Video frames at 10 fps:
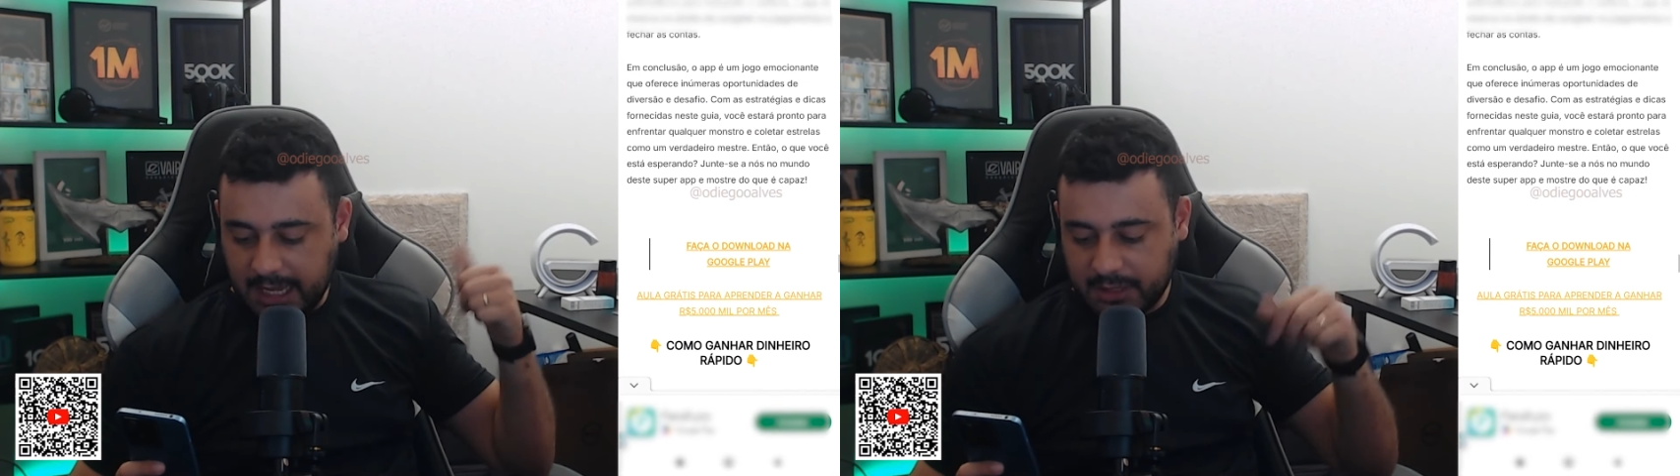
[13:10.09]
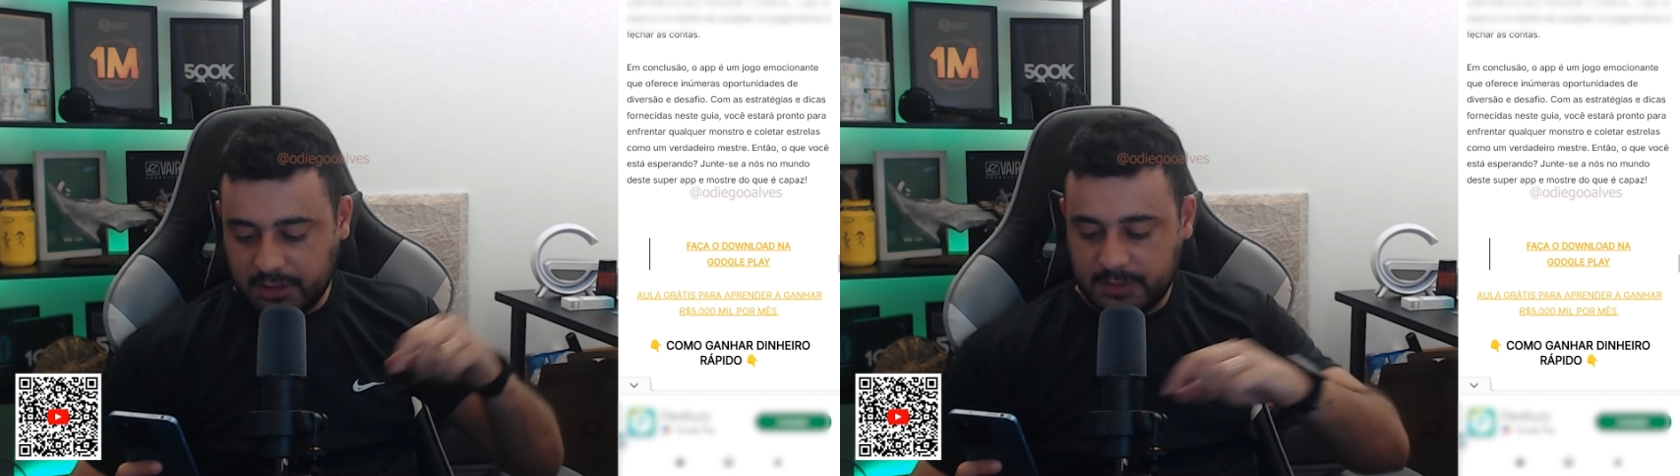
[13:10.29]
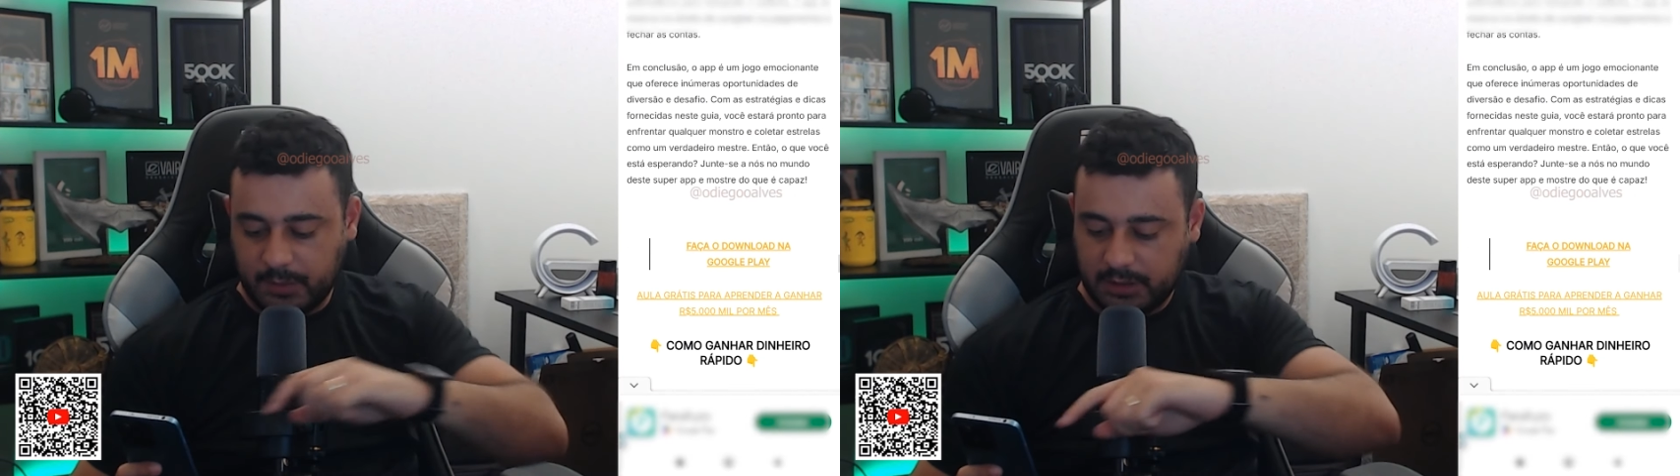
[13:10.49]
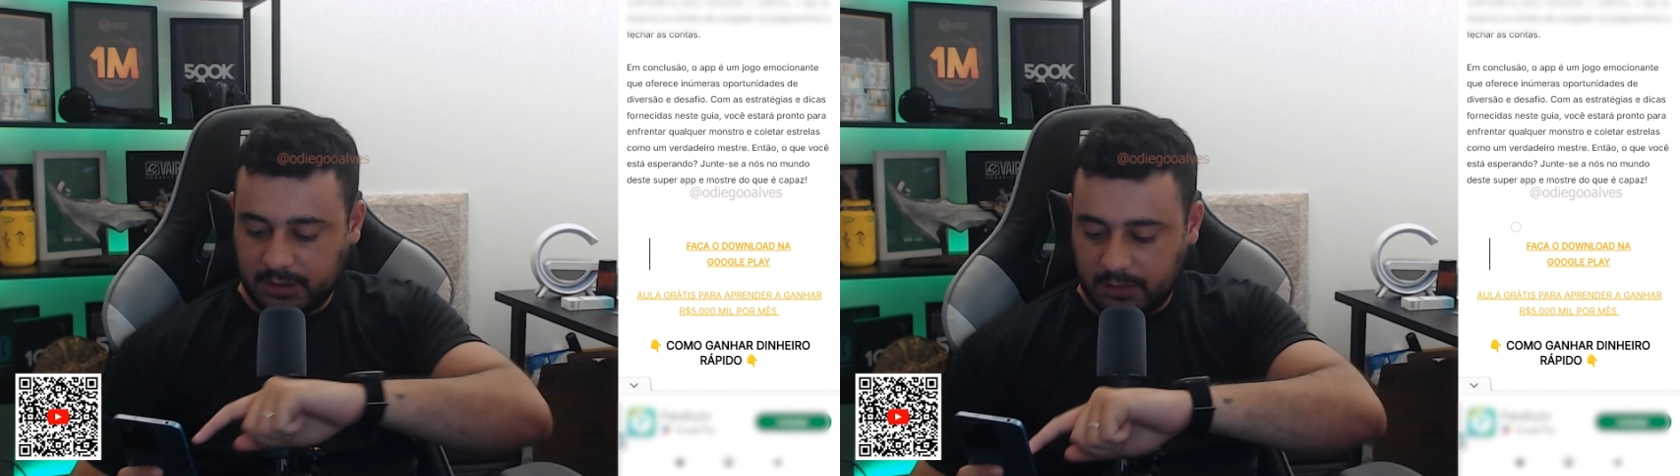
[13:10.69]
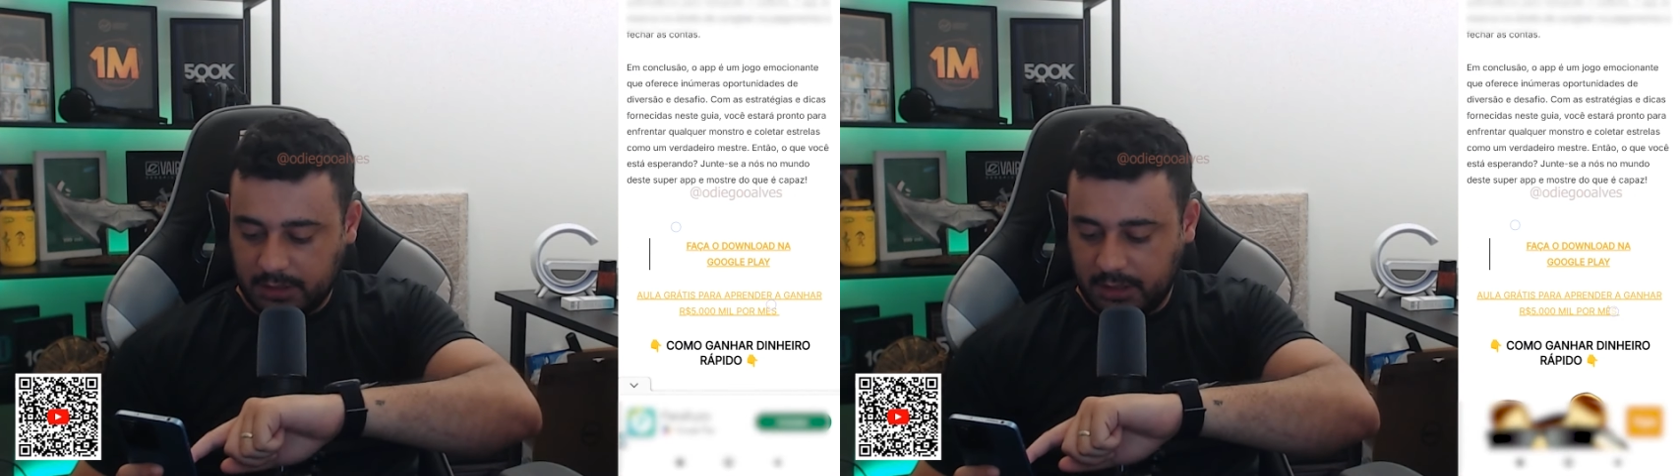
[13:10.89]
Achou esse
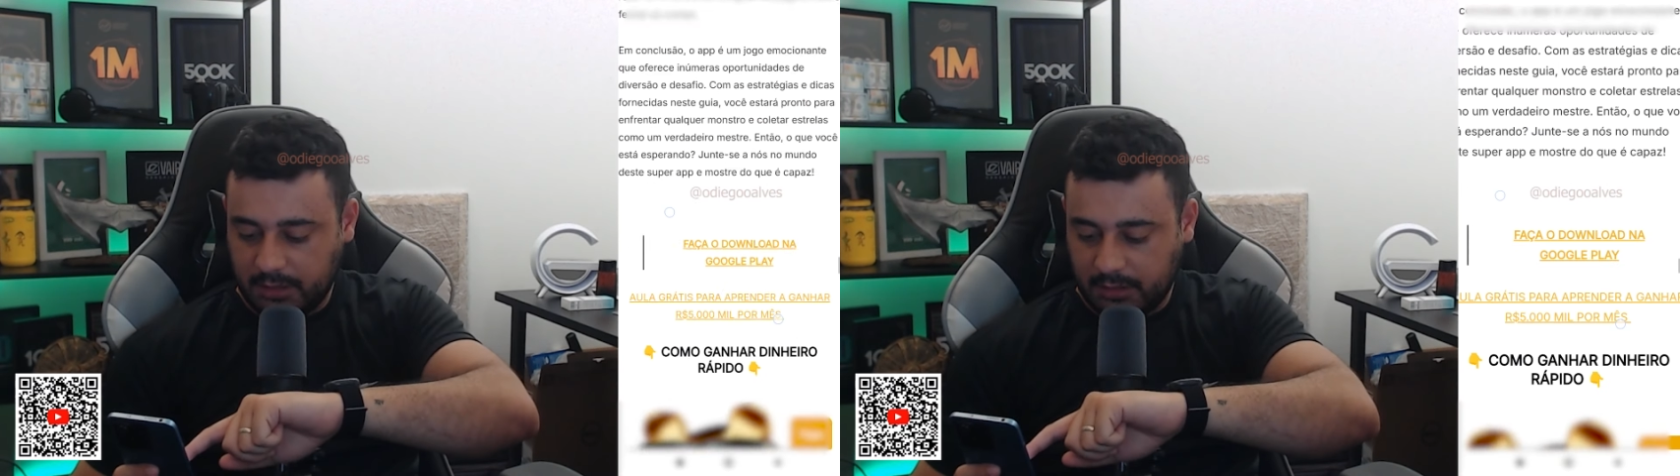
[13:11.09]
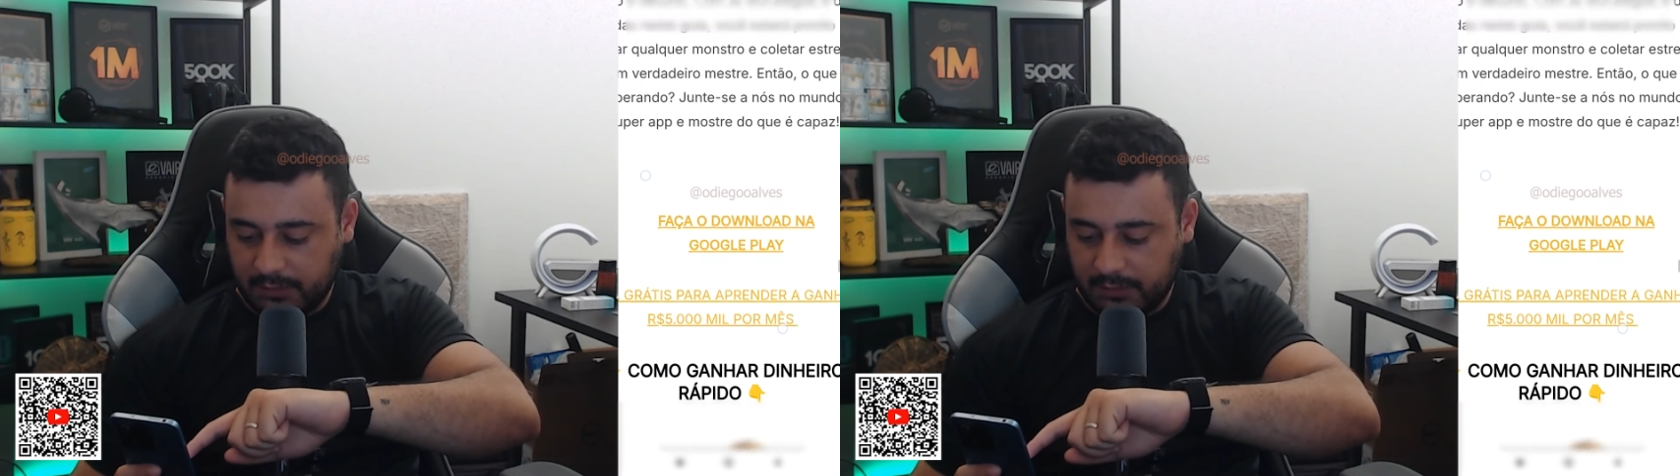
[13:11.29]
botão aqui, ó?